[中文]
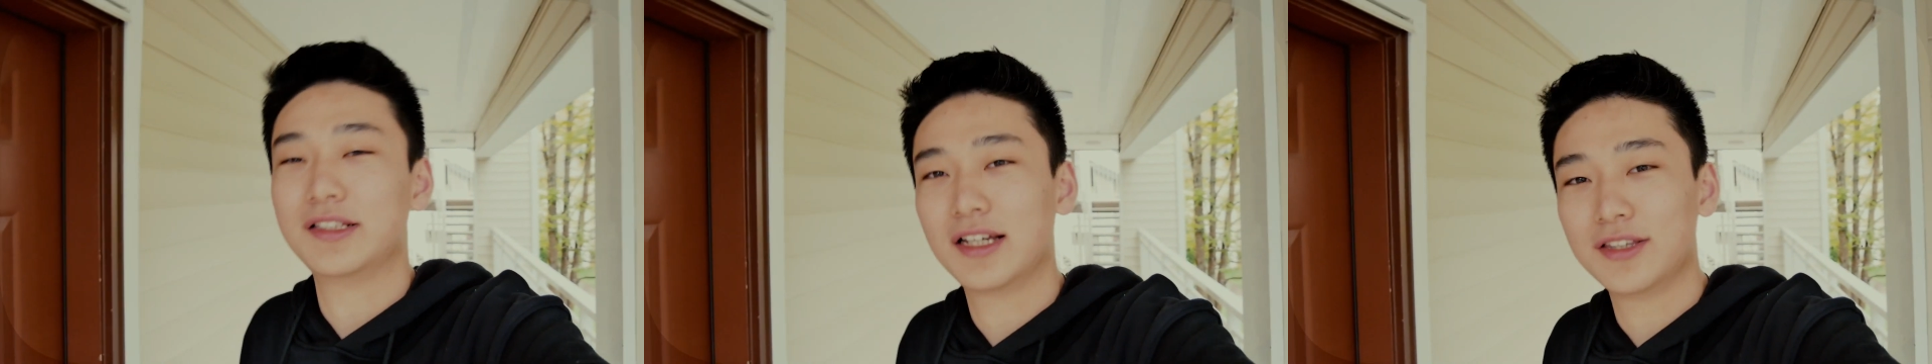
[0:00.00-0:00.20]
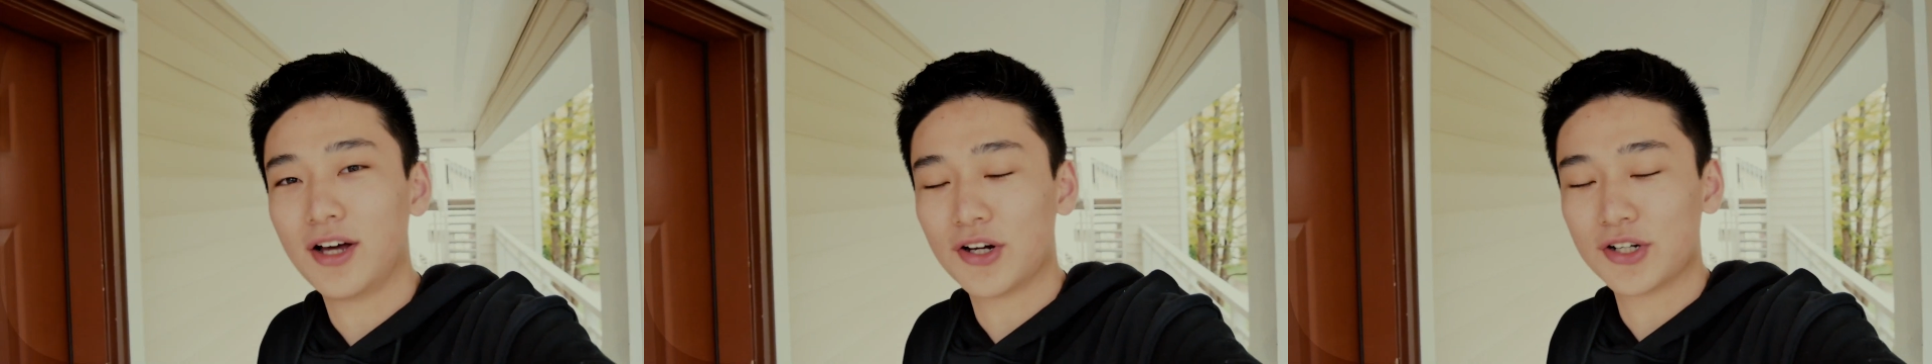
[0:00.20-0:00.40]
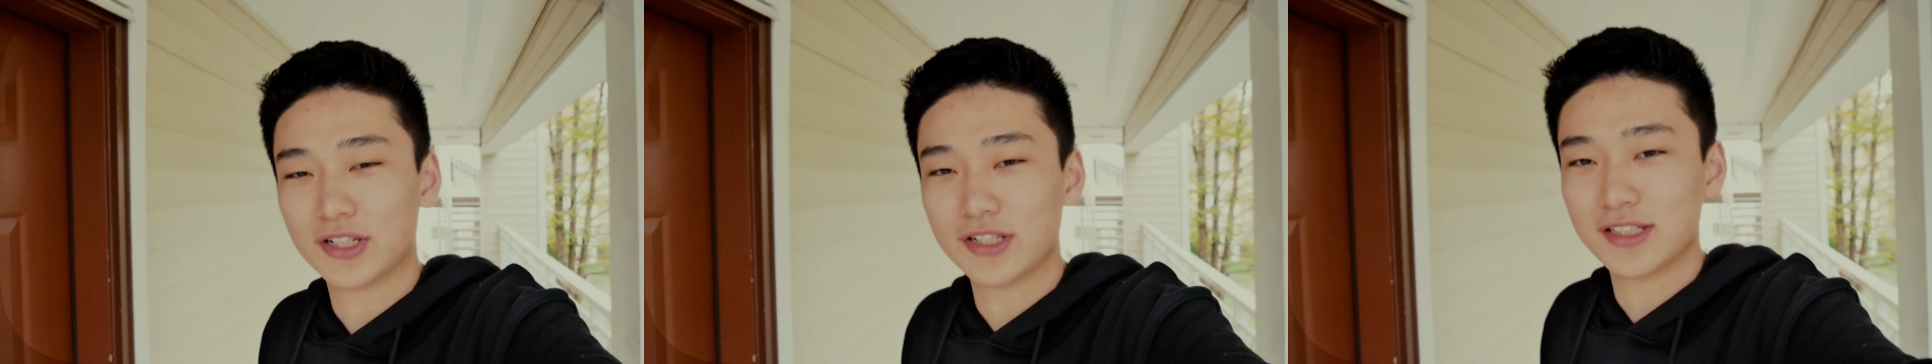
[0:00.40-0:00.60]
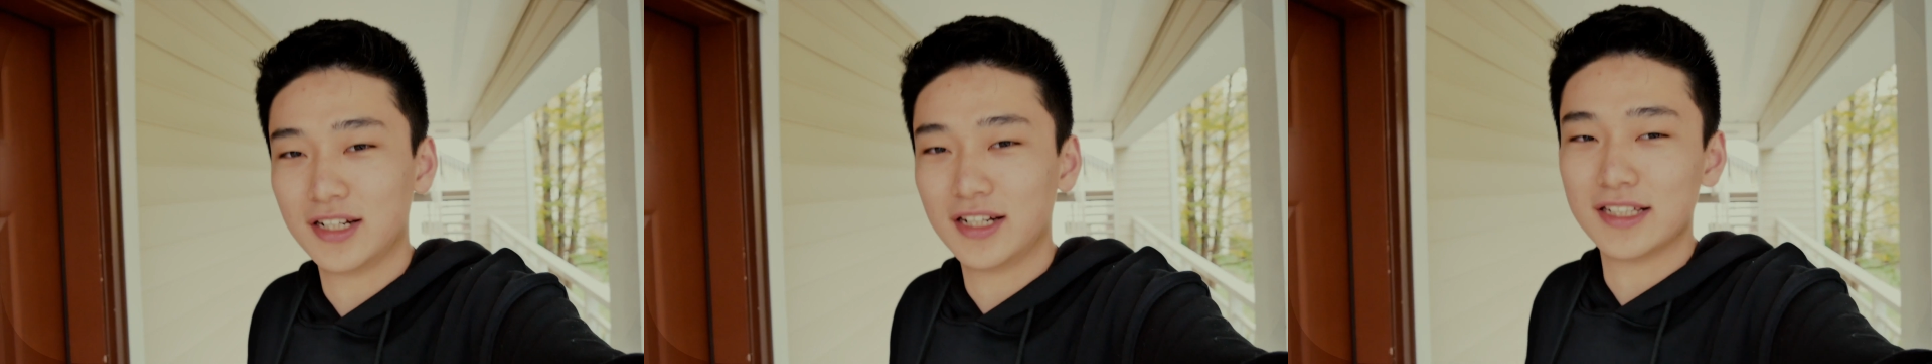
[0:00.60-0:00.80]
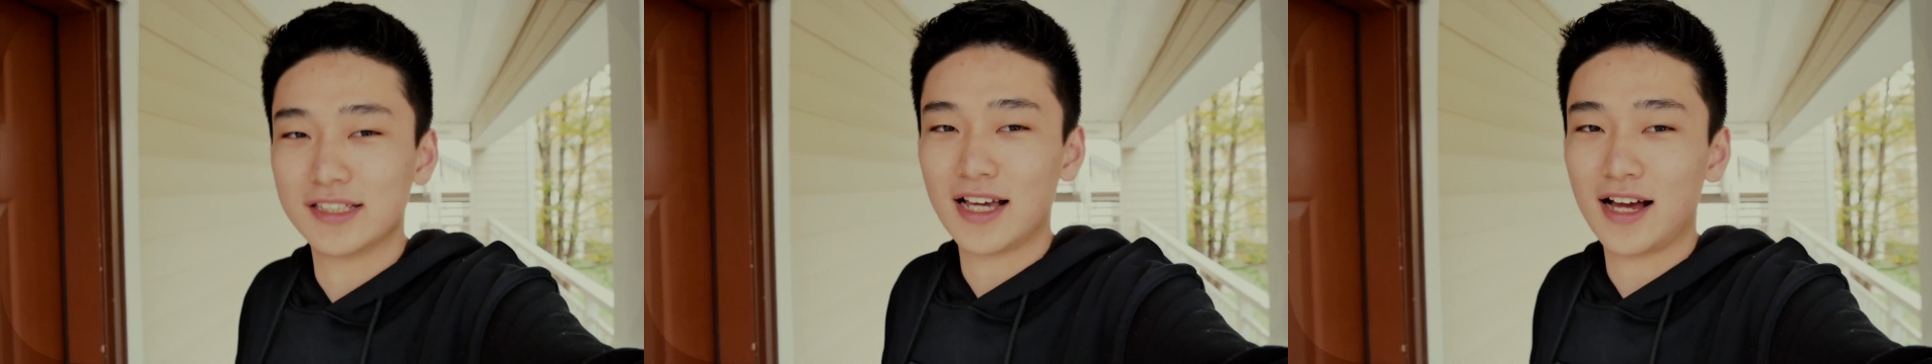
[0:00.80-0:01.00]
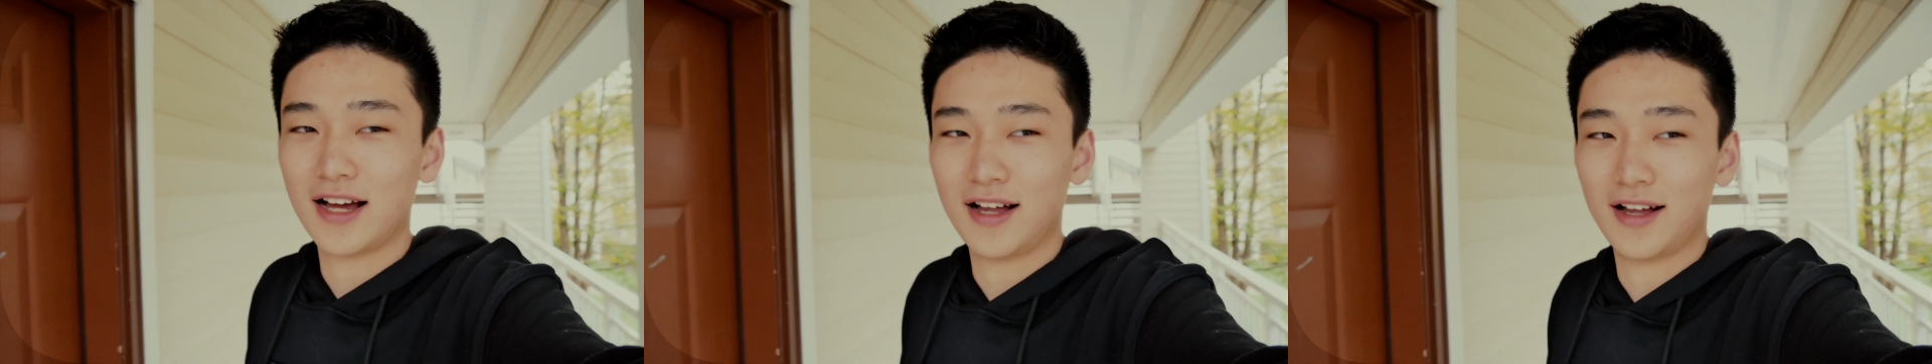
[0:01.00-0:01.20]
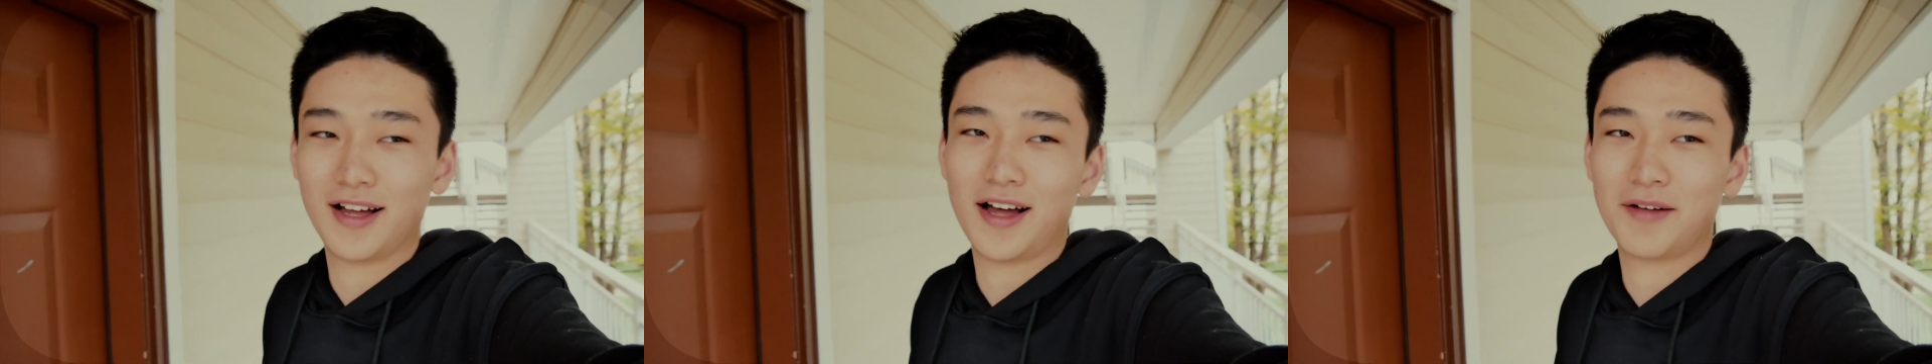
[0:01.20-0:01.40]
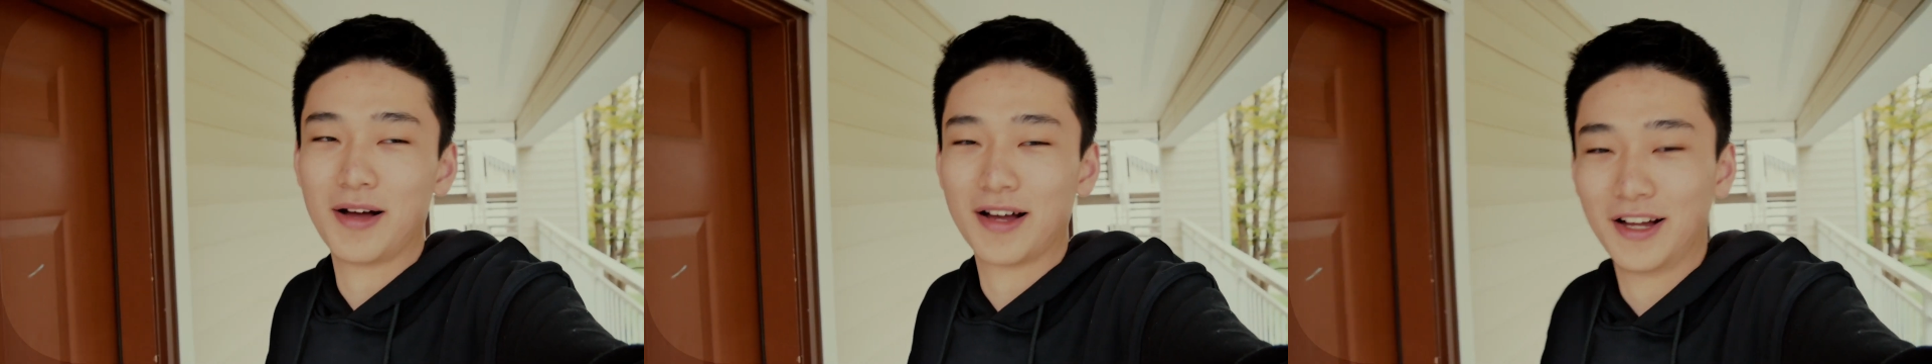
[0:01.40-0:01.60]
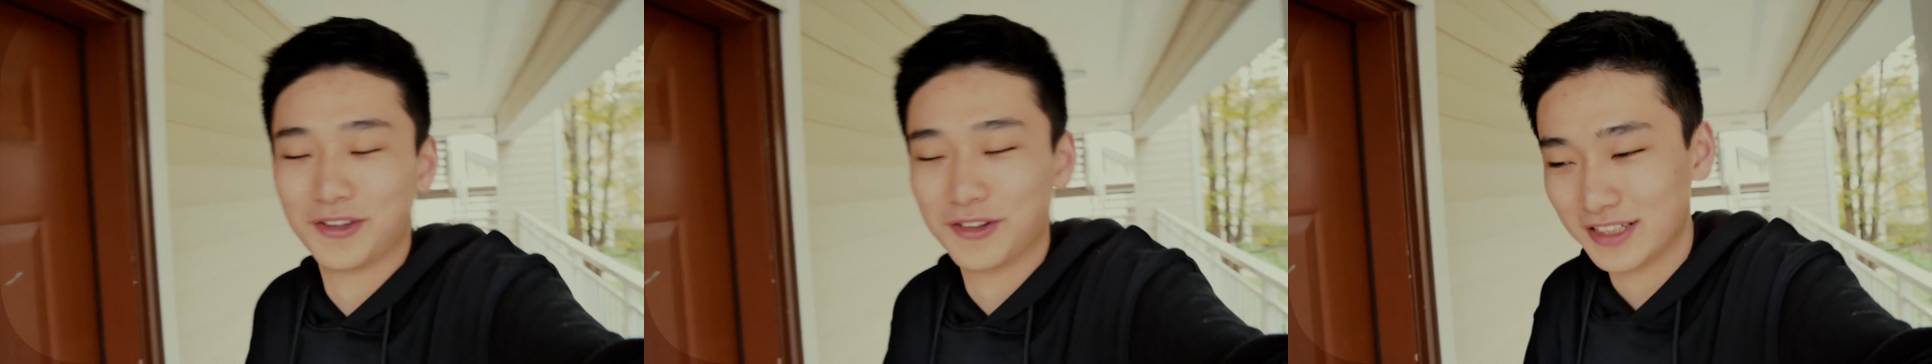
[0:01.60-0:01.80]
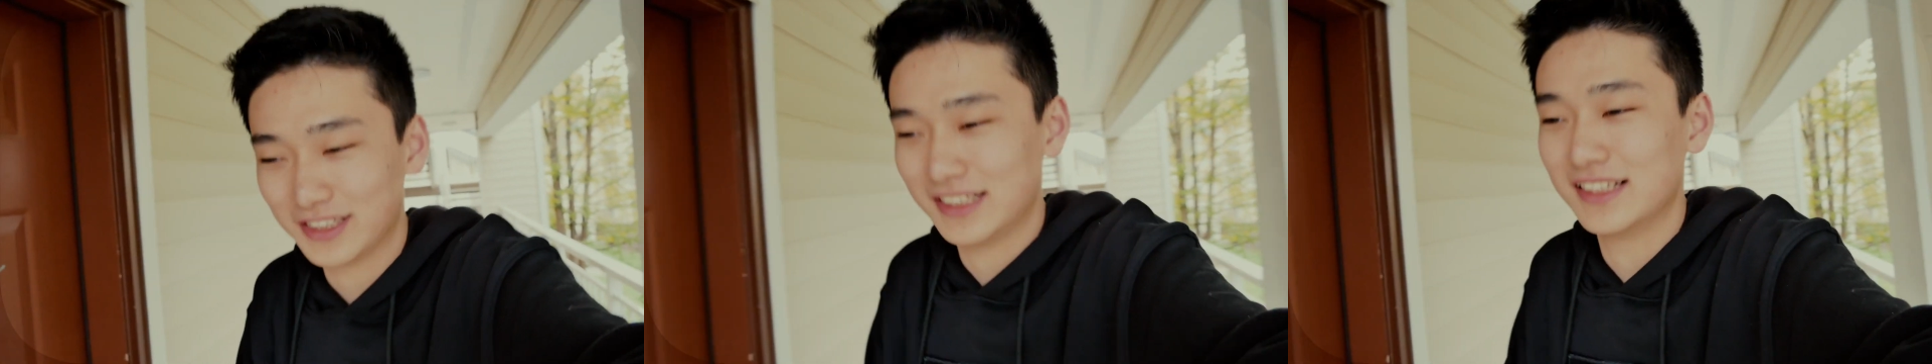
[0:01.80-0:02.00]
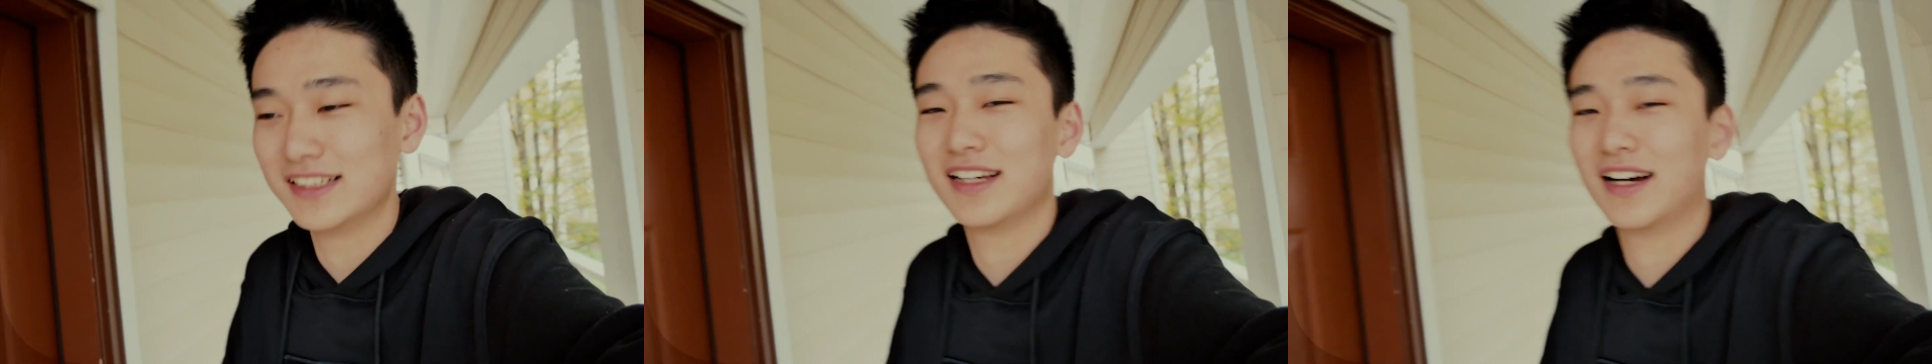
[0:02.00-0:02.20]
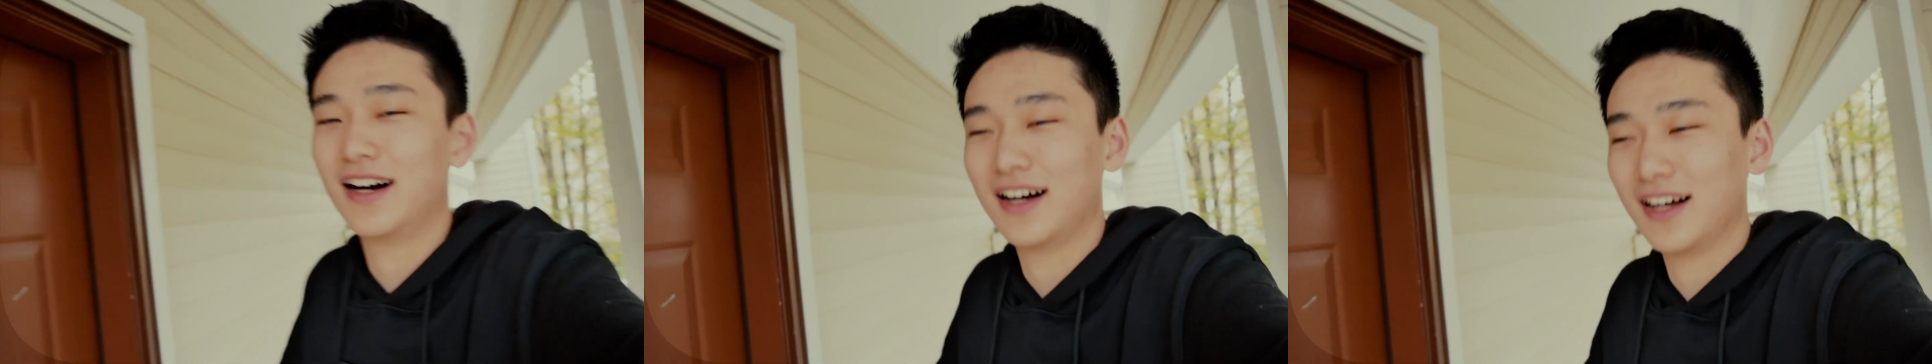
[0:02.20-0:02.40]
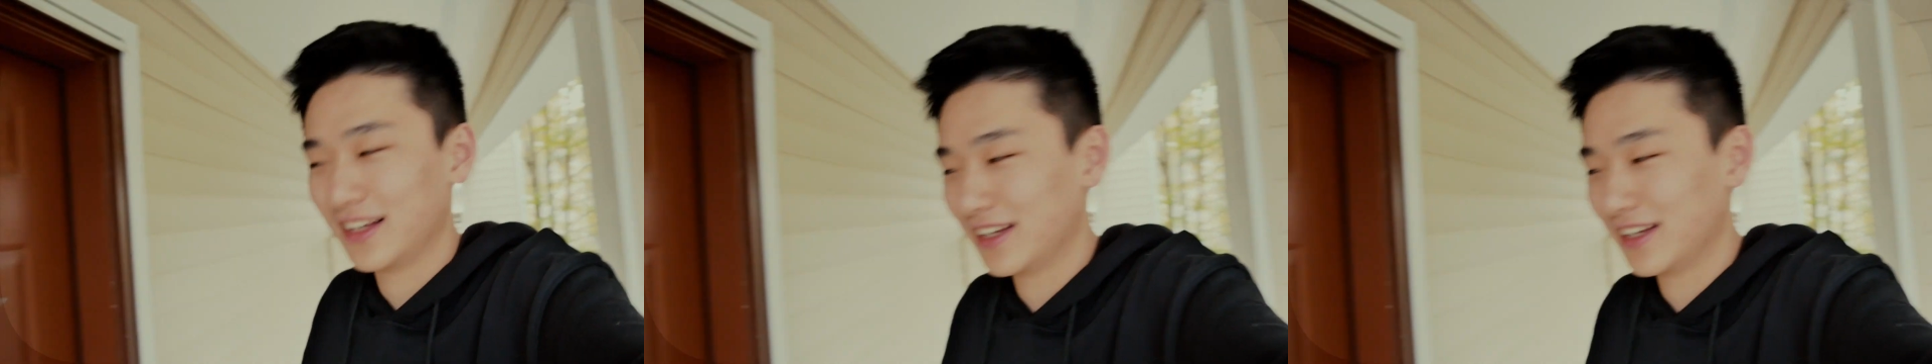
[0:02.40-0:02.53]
千刀升级了一下哈曼卡顿的音箱，